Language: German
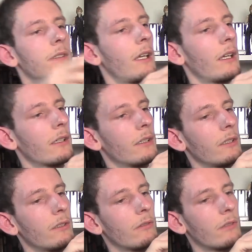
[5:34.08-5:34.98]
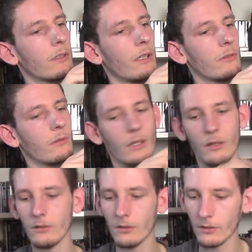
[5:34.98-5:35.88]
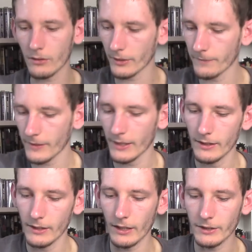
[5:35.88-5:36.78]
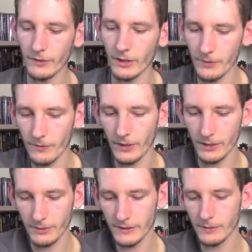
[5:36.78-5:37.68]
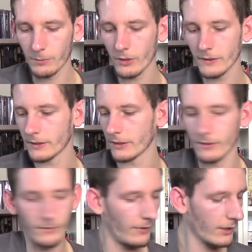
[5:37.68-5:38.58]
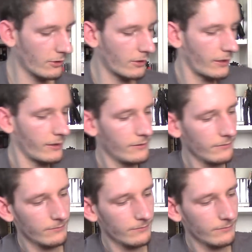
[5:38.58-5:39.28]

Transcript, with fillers: zeige ich, oh, das kann ich sogar auch, okay. Also ich werde auf jeden Fall erstmal diese Box hier wegstellen.